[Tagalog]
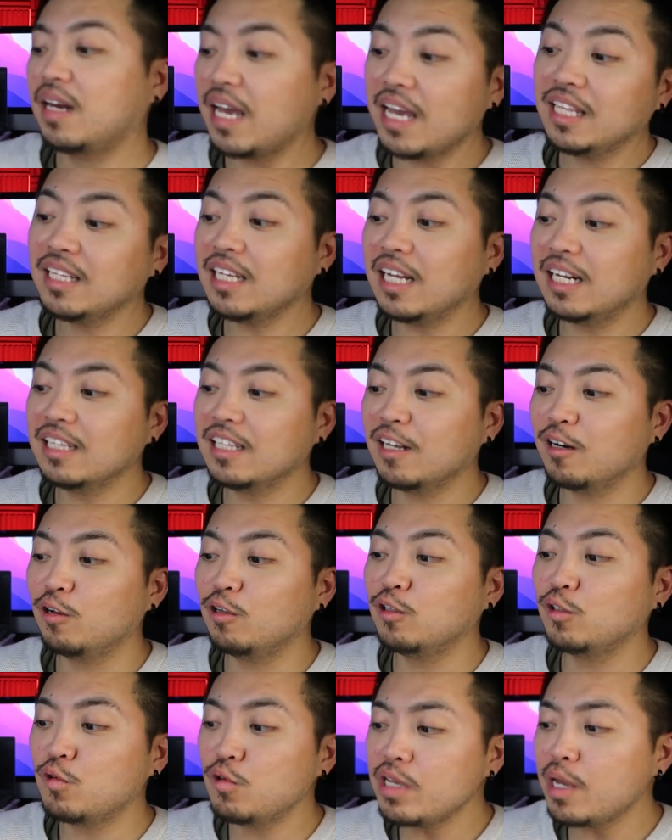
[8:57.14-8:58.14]
Ryan
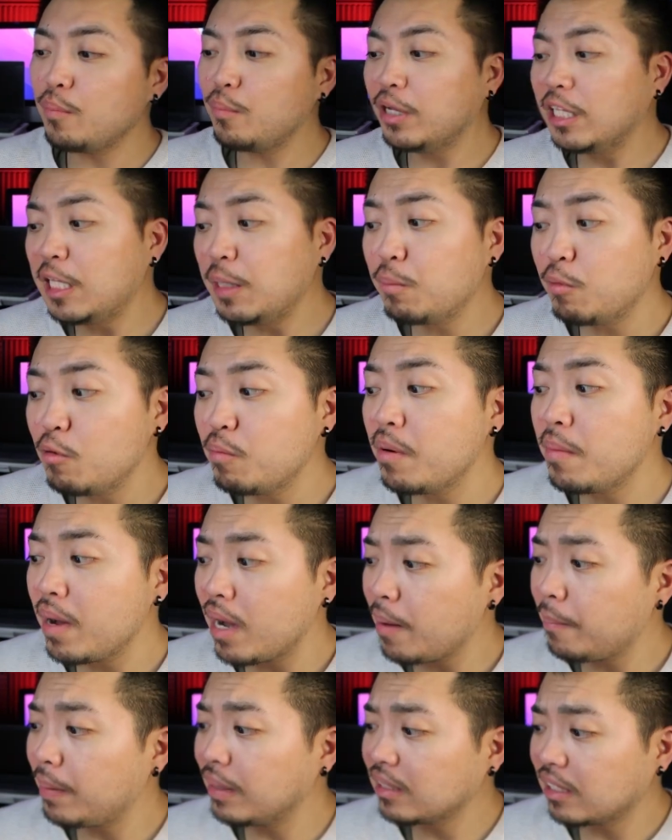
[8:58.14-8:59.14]
Calderon, kuya, pwede po ba
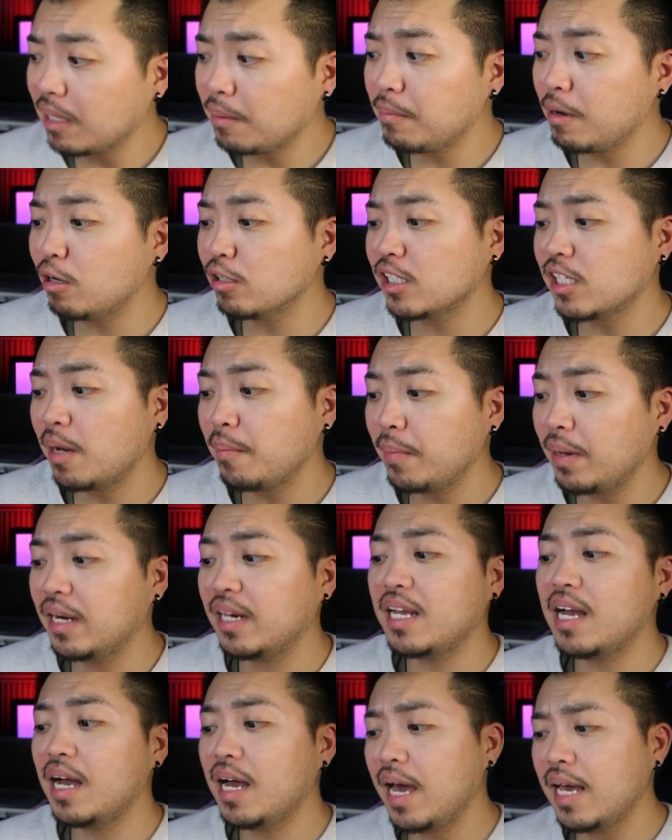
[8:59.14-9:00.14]
makapagtrabaho sa
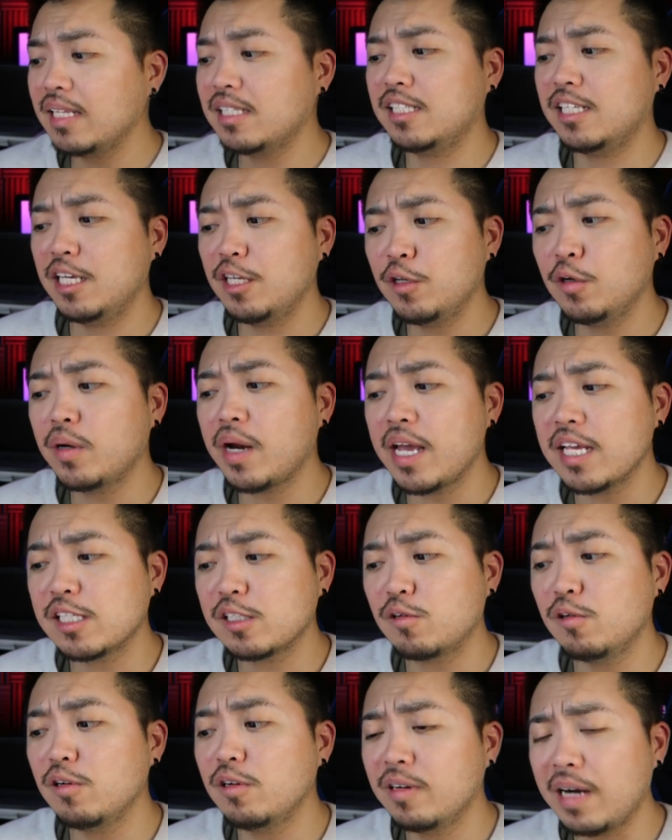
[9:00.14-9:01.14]
Amerika kahit senior high
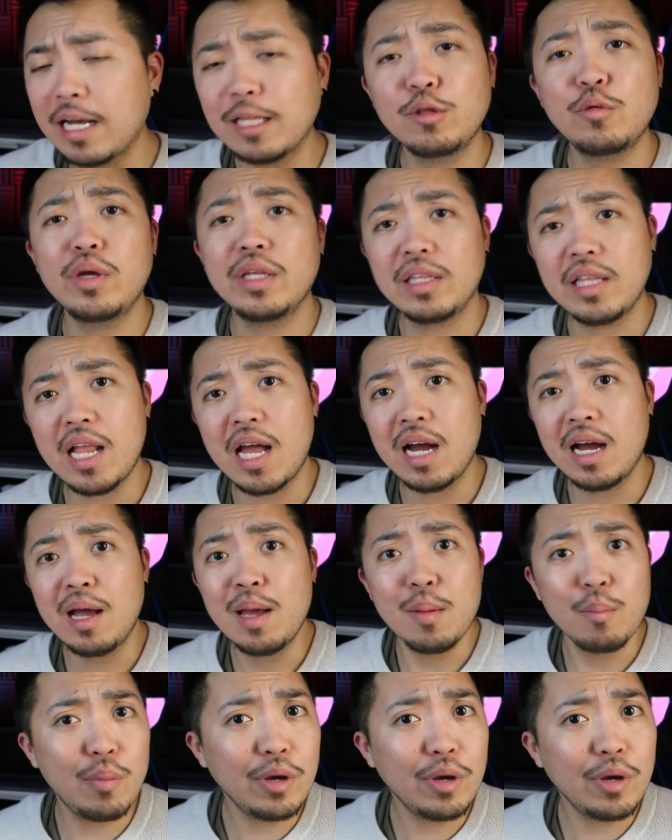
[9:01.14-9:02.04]
school graduate lang?